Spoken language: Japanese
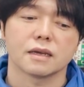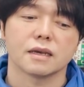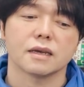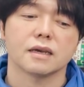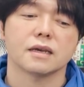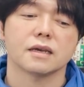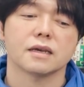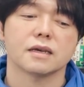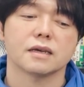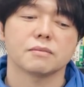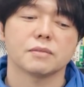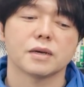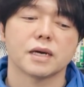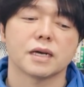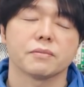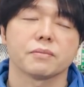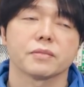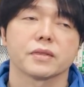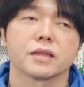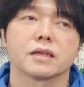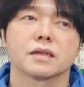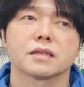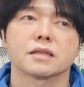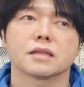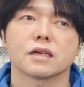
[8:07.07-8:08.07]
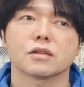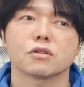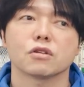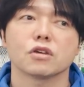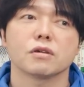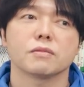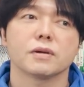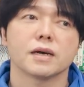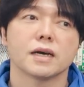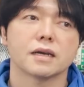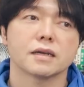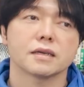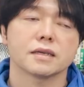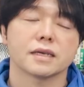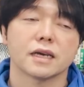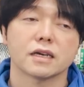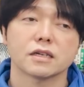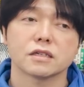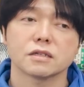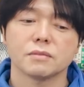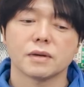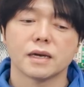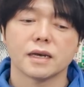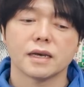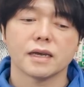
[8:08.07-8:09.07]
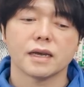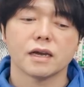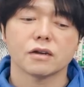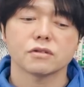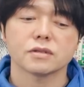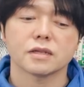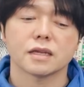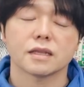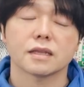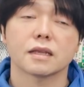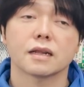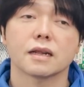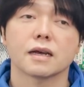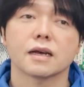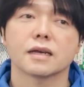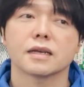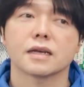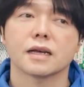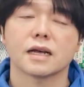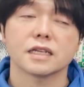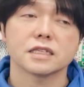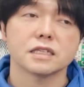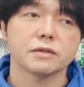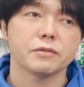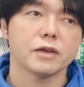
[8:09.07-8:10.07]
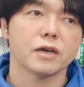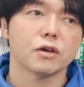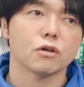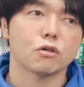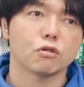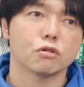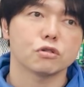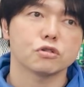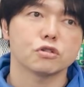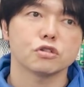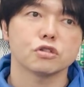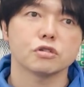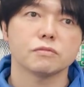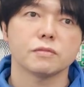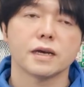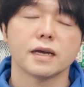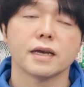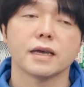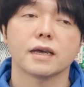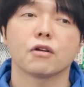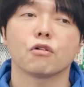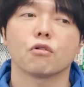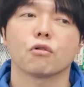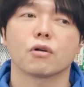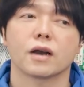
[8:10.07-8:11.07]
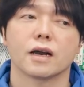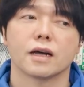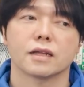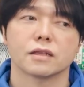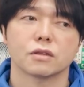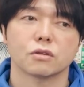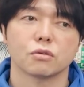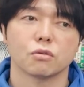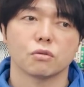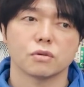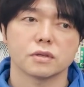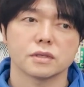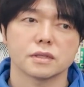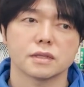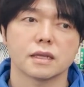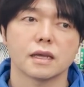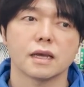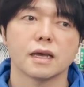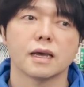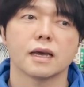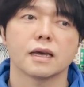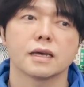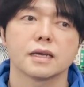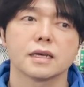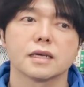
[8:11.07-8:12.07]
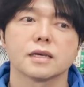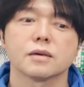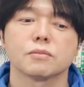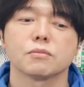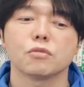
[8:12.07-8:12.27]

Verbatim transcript: えー、まあ、例えばひゃくまんえんあるんだったら、初めはごじゅうまんえんを買っておいて、